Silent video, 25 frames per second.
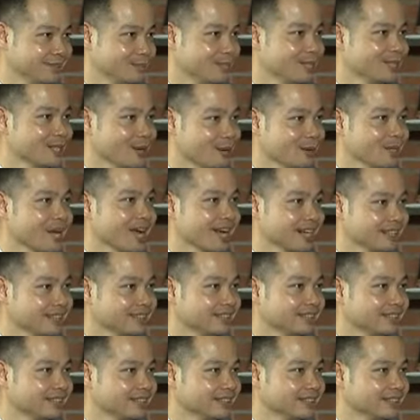16 tháng.
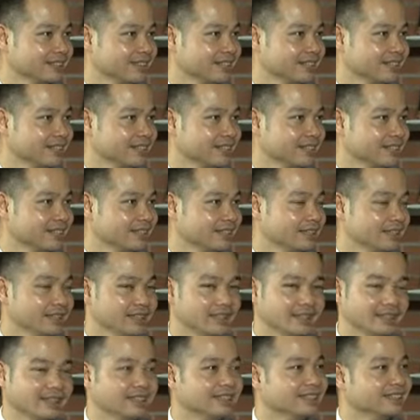Chưa
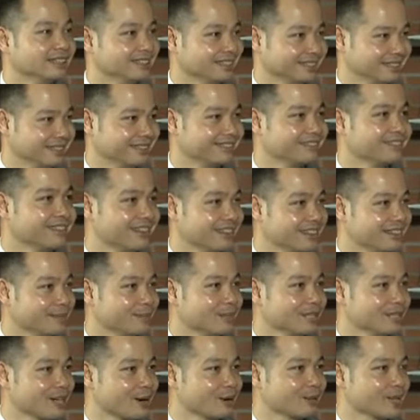đến 2 năm. Đúng rồi,
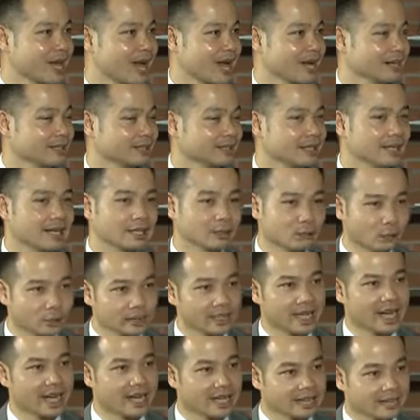16 tháng. Tức là tôi
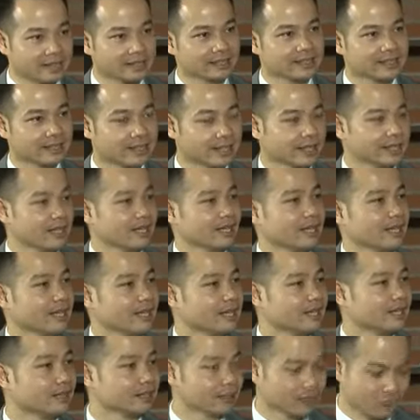sẽ
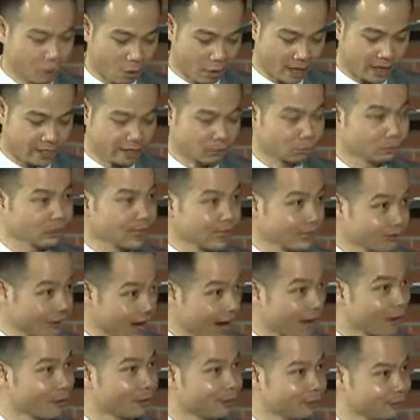có cái dòng tiền
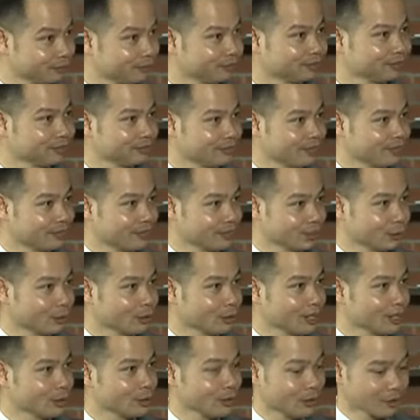vào và
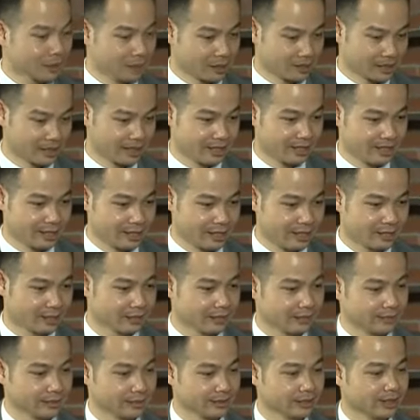tôi theo kiểu là gì?
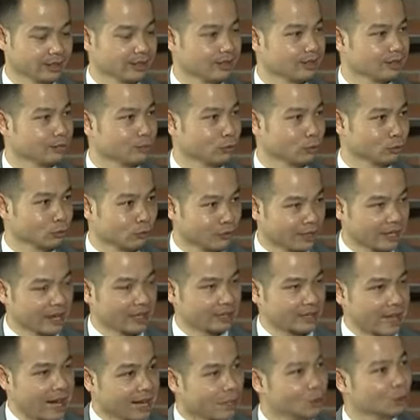Một số phần
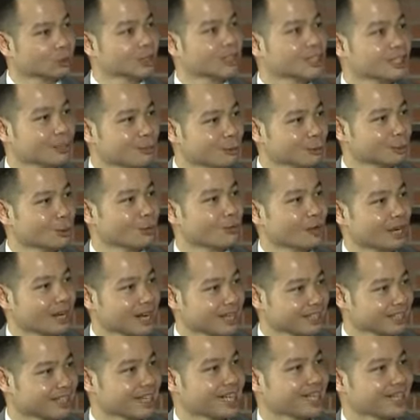là tái đầu tư, một số phần
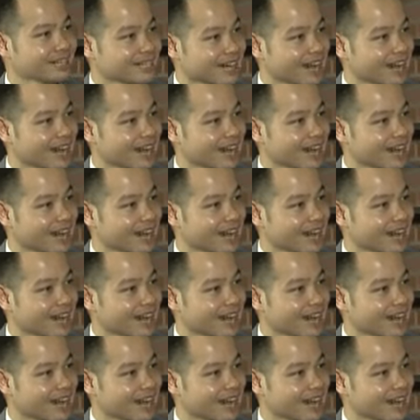là gì ạ?